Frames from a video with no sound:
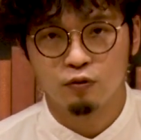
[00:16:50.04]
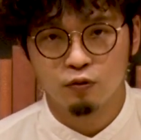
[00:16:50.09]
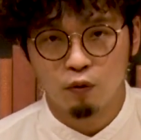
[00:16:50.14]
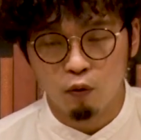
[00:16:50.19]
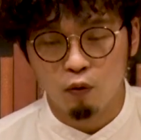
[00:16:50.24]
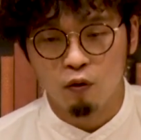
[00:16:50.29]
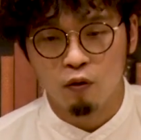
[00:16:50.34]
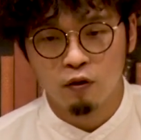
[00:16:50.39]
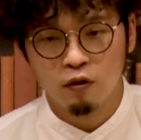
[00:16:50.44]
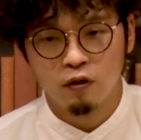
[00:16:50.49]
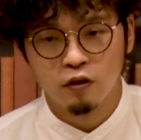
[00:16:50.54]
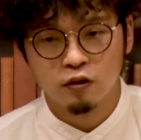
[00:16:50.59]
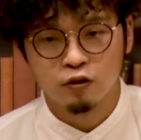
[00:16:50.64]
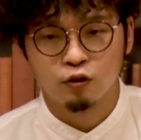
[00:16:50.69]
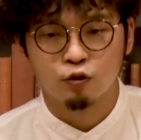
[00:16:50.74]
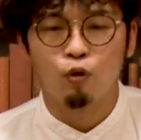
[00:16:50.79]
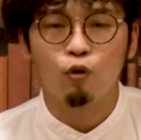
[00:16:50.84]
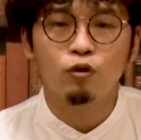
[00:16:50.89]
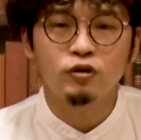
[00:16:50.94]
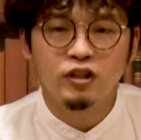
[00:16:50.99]
を
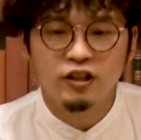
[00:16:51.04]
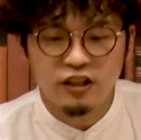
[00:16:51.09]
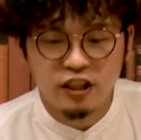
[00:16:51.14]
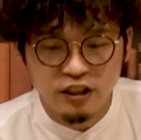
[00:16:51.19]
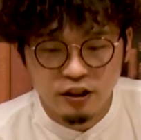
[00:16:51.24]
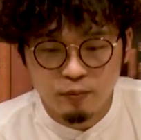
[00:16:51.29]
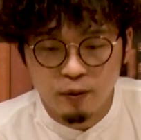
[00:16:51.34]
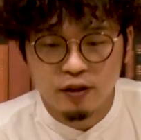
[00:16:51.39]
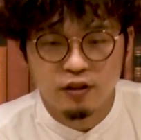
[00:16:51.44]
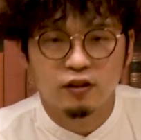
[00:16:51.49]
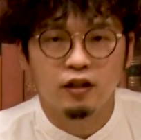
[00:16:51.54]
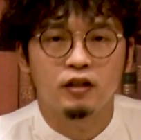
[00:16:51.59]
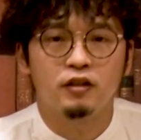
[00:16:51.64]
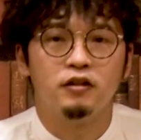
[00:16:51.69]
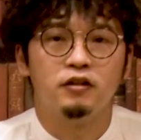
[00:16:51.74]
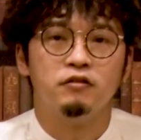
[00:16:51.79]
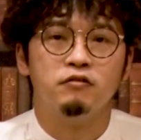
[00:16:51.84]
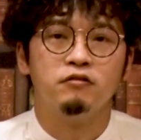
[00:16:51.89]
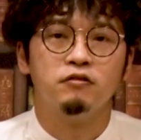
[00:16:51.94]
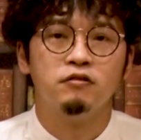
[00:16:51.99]
掃除してしまっ
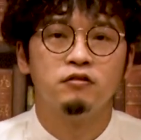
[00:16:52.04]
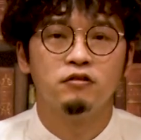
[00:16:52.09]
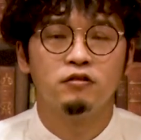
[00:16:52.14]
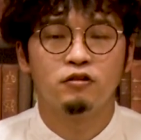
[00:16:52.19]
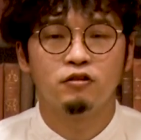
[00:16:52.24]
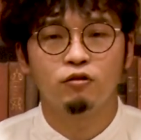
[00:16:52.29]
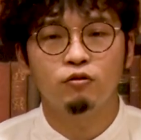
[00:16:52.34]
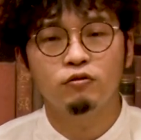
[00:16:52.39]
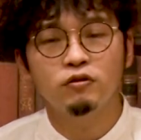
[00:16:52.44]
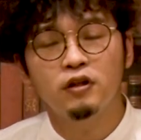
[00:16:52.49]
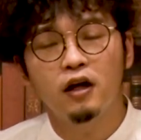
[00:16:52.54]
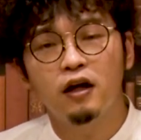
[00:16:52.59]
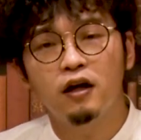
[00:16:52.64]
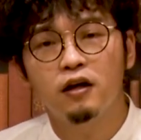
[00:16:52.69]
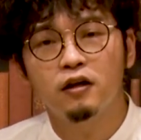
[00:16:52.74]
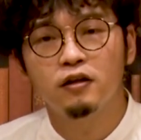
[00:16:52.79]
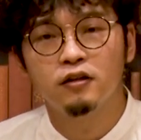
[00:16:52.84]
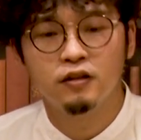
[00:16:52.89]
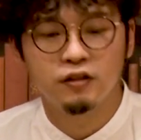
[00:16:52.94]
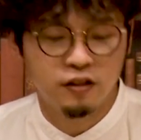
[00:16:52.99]
たっていう、そん
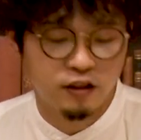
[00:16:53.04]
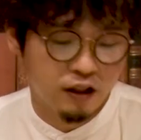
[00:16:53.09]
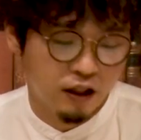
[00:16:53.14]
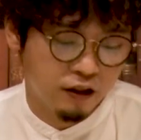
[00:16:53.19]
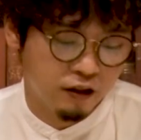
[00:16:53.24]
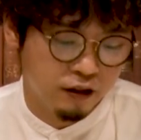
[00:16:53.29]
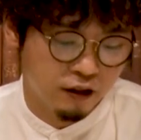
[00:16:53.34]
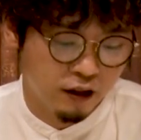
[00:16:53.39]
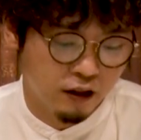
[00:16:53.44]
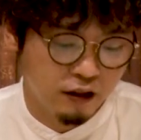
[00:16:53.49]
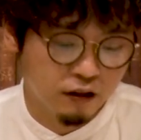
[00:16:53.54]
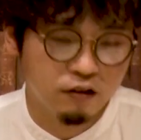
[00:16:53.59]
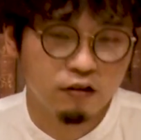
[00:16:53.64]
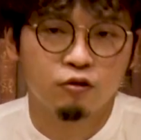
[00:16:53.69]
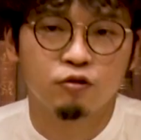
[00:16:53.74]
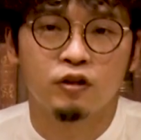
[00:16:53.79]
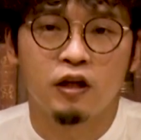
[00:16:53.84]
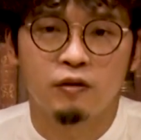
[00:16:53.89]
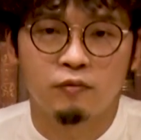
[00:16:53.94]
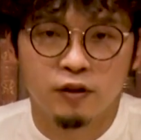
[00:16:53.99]
な事件で
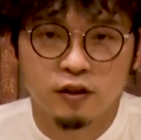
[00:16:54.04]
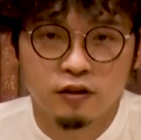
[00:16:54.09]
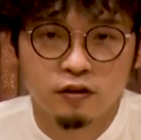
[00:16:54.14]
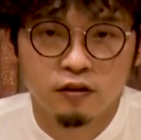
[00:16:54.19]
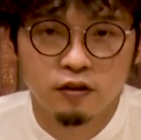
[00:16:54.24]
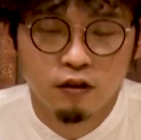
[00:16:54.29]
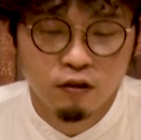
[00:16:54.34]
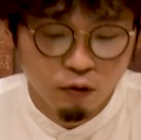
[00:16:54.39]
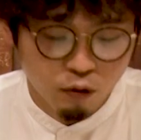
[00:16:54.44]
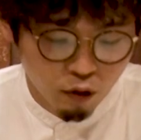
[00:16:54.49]
ございます。